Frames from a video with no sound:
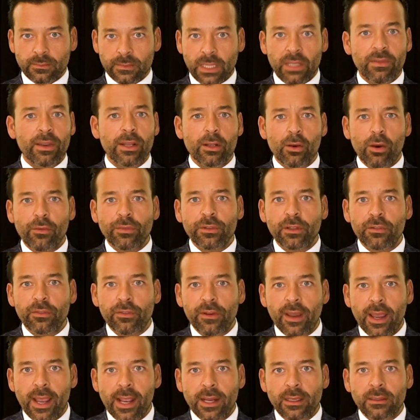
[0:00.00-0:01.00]
Ich werde oft
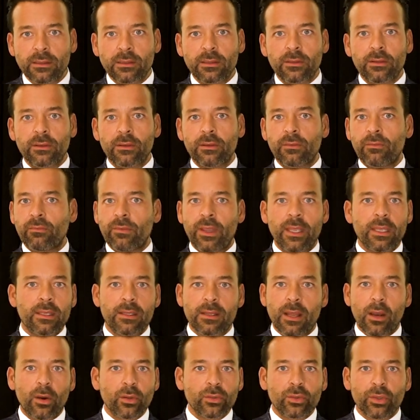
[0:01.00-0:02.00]
gefragt,
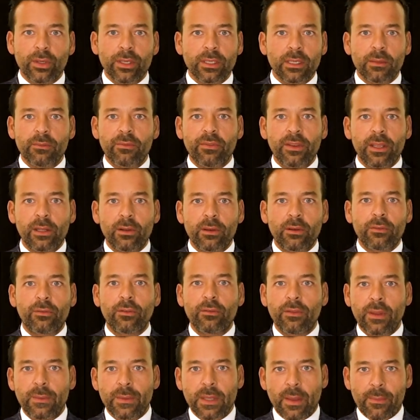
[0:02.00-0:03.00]
welchen Autor ich empfehle oder
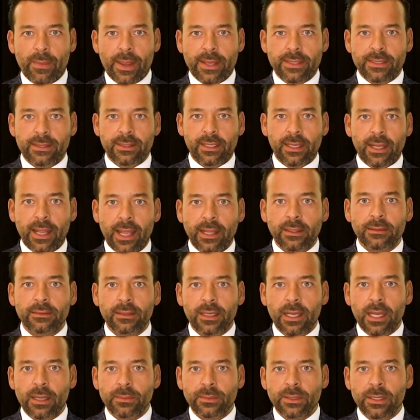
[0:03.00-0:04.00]
von wem ich am meisten gelernt
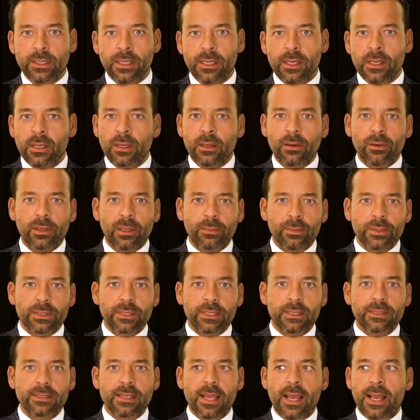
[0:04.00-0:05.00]
habe. Und da muss
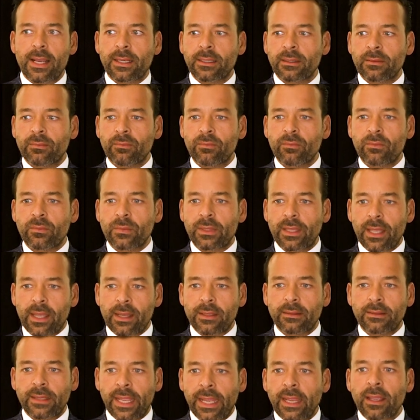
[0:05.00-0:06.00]
ich sagen,
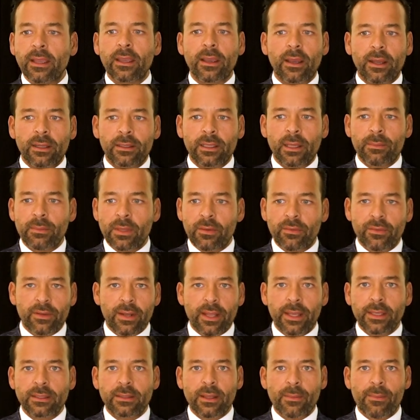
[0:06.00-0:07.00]
der Denker, der mir
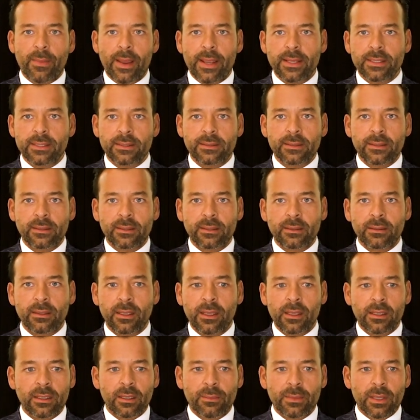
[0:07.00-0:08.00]
vielleicht am
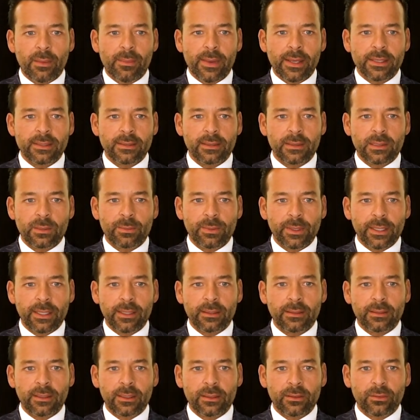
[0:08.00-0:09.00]
meisten, der mich am meisten
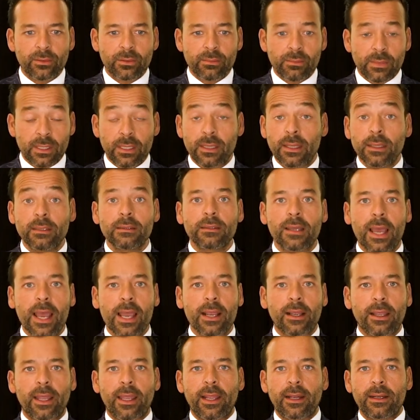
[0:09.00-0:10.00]
inspiriert hat und mich jeden
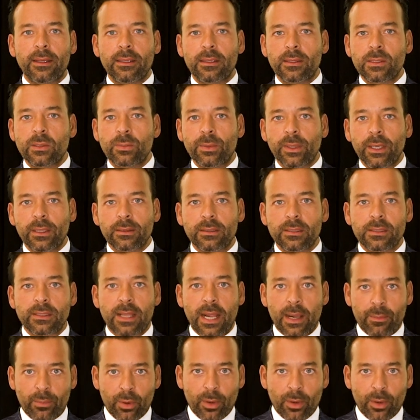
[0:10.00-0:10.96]
Tag eigentlich inspiriert, ist Karl